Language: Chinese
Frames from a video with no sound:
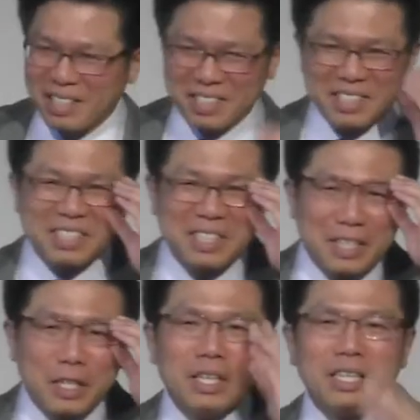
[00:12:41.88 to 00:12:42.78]
一个
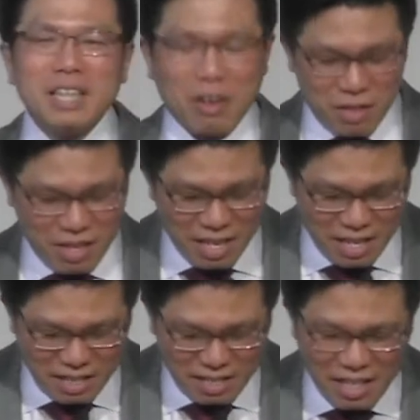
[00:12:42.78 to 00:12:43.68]
人他如何的可
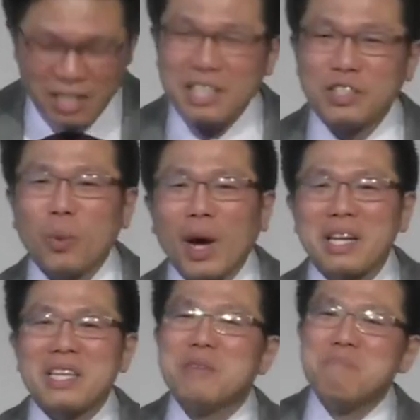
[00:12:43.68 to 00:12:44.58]
以去承受
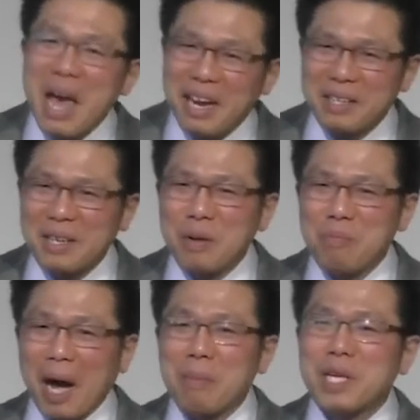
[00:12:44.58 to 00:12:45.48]
这么多的
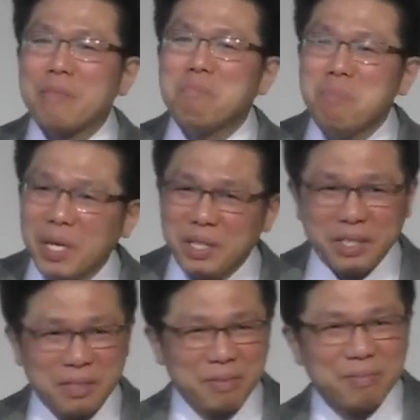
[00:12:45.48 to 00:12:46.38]
压力？这
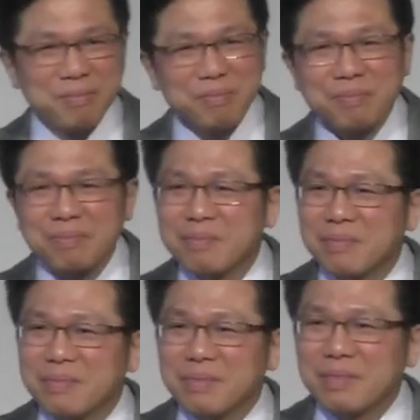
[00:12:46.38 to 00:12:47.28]
就是为什么保
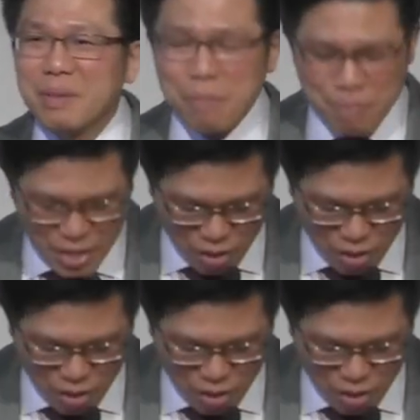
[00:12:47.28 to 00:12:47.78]
罗说他